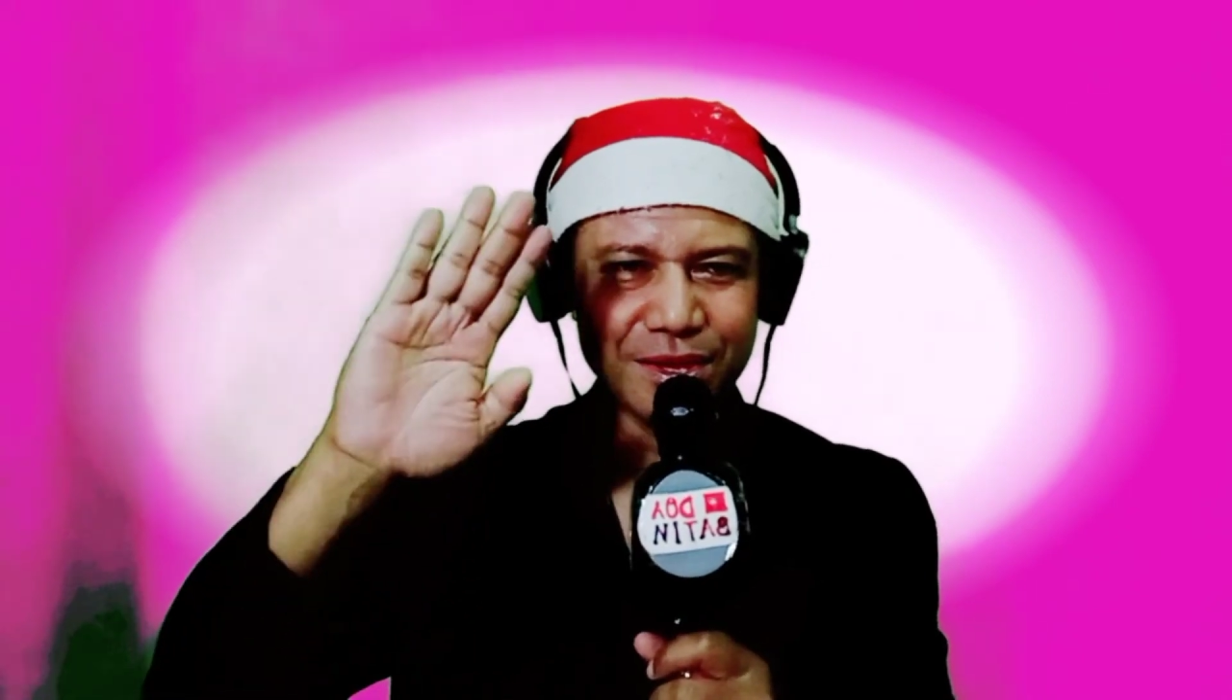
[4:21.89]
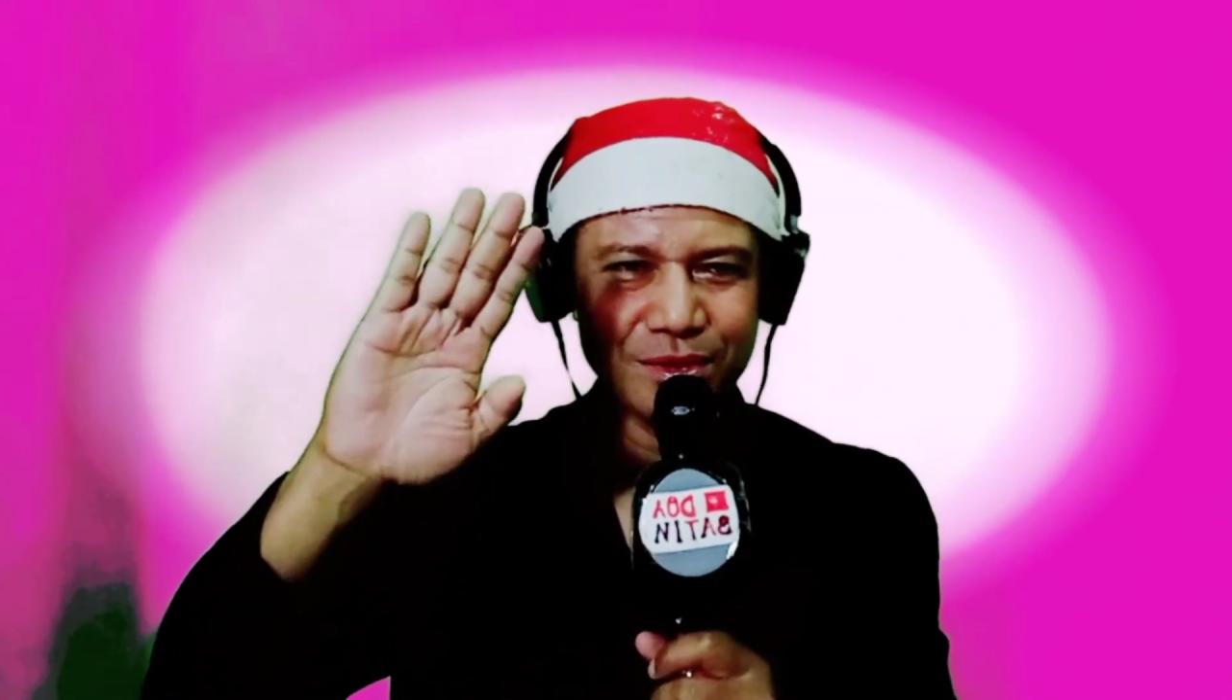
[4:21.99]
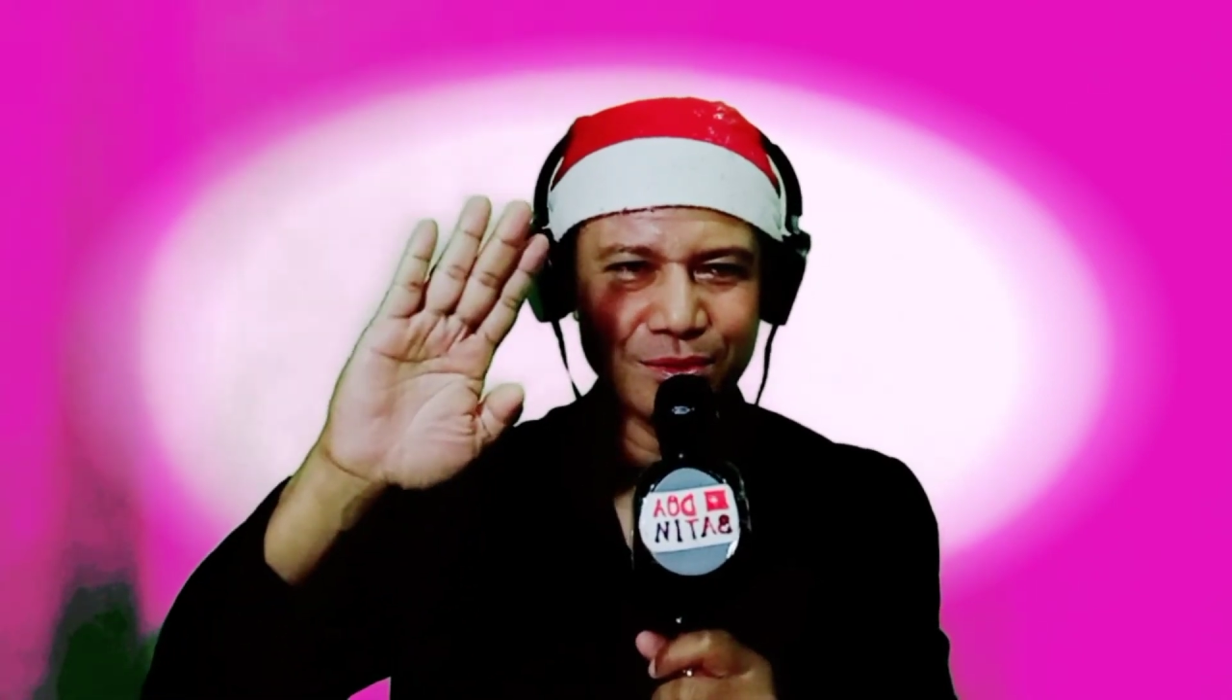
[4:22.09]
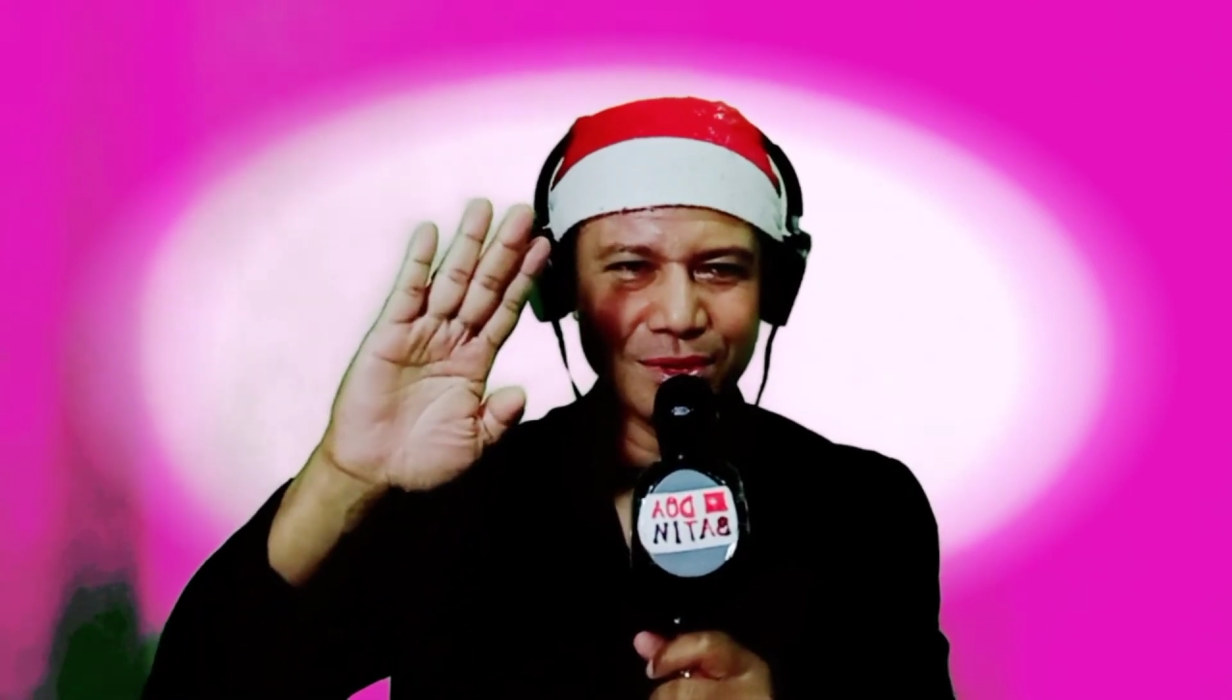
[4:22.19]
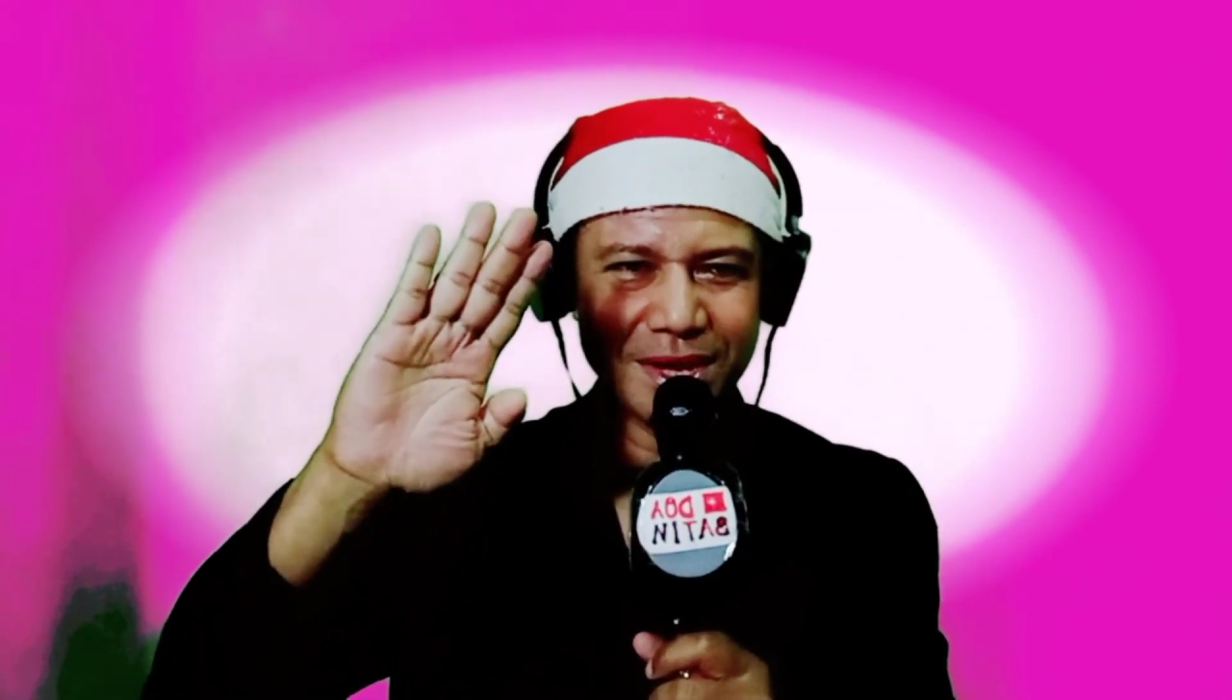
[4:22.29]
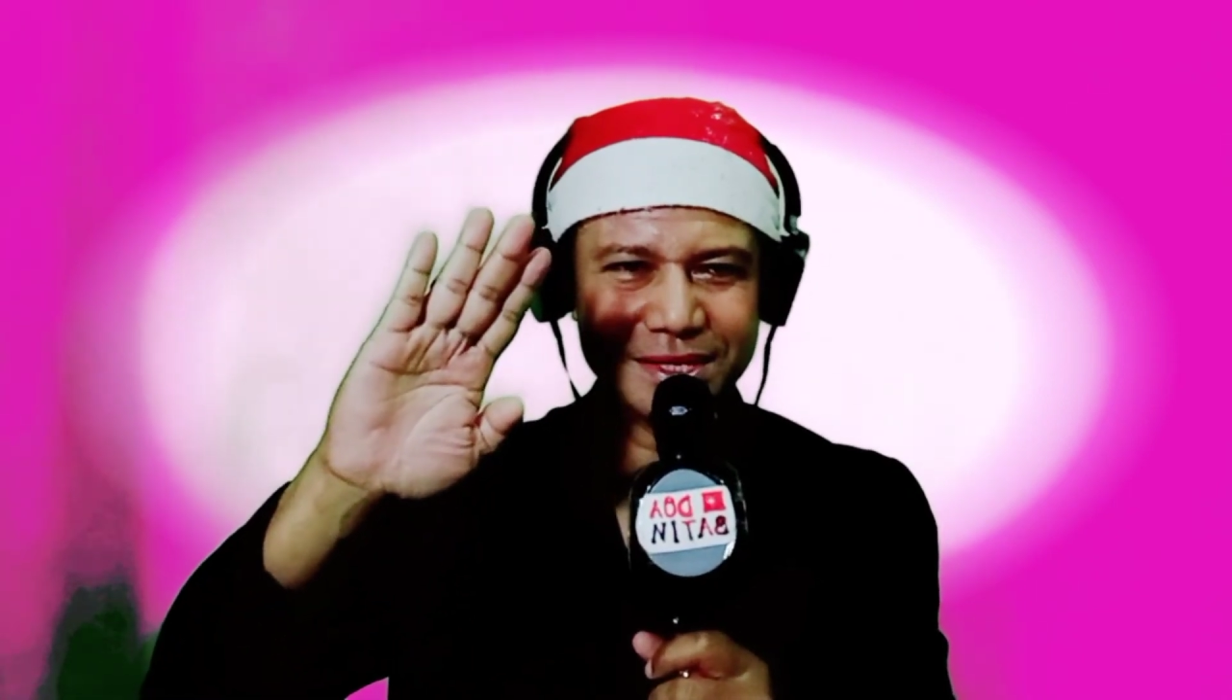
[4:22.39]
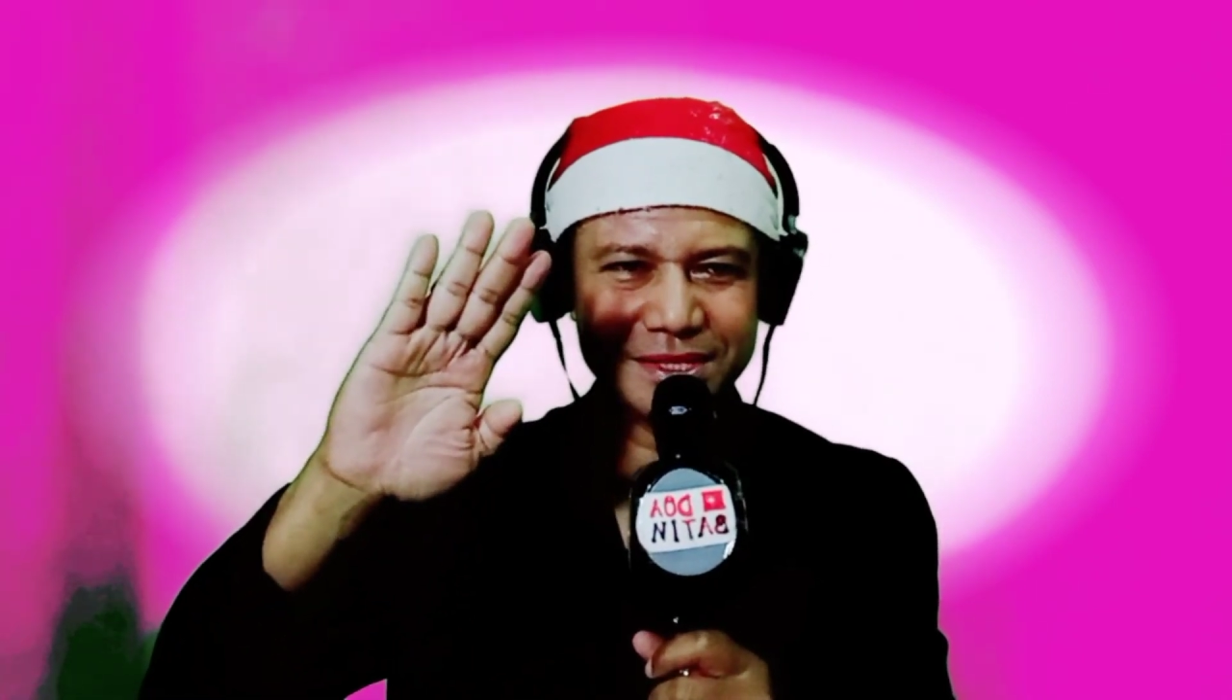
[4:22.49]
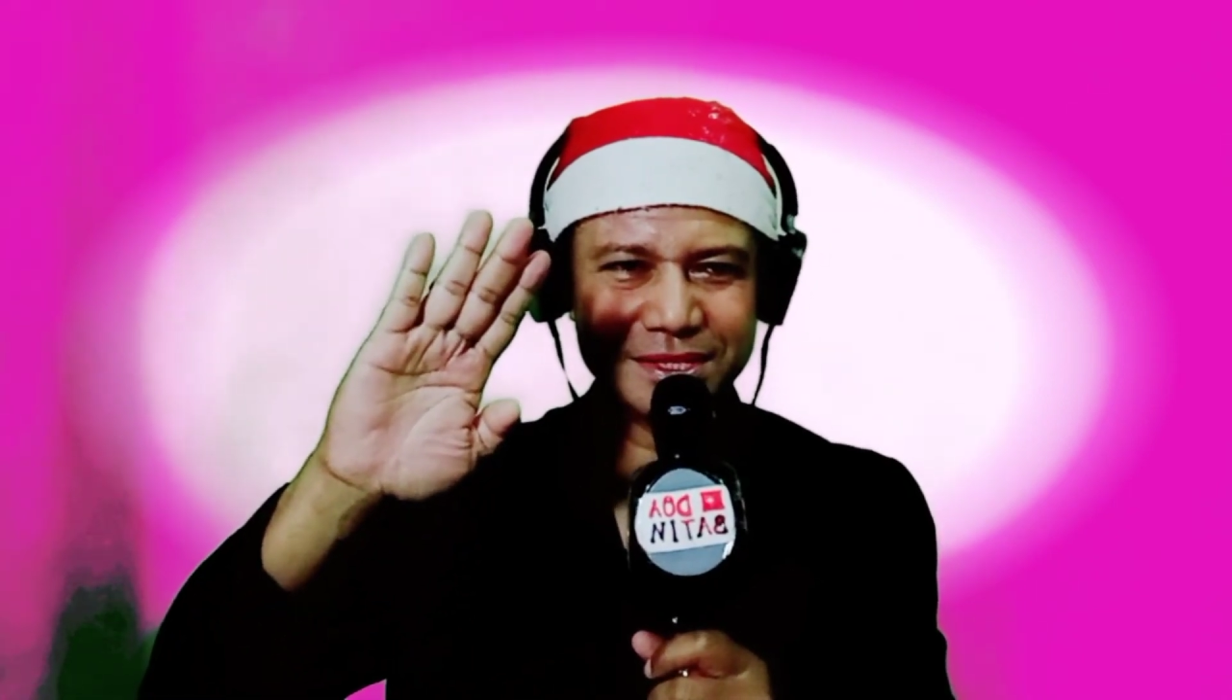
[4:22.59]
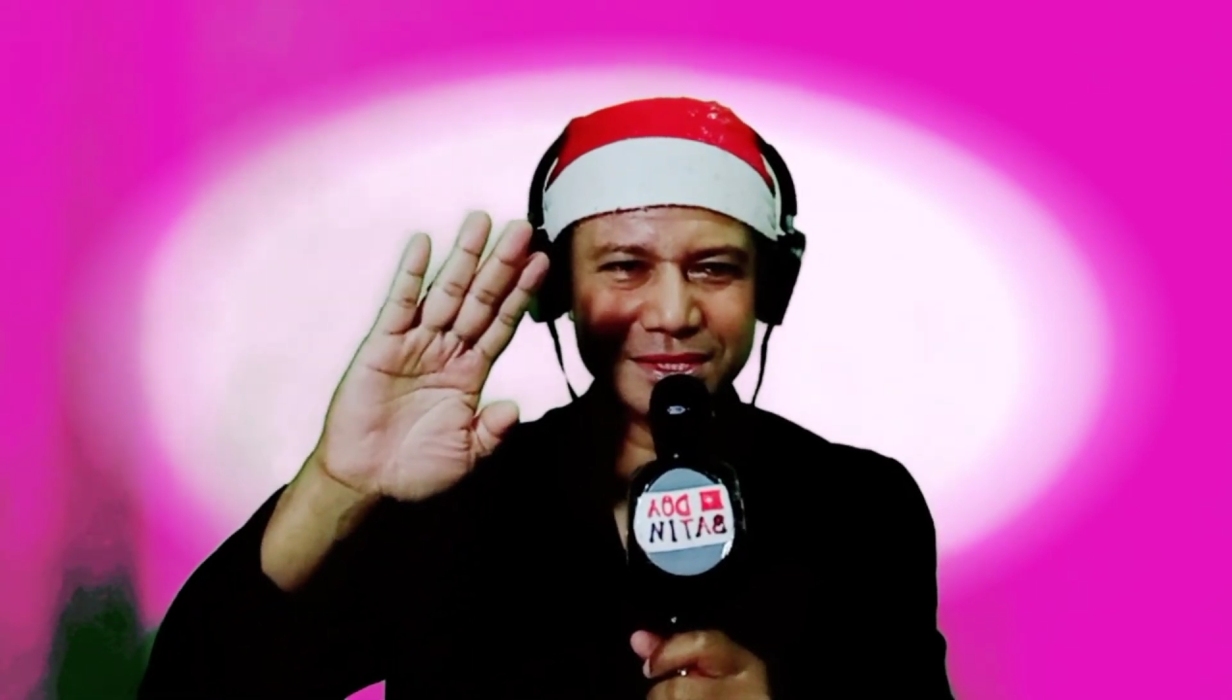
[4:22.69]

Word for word: Horas,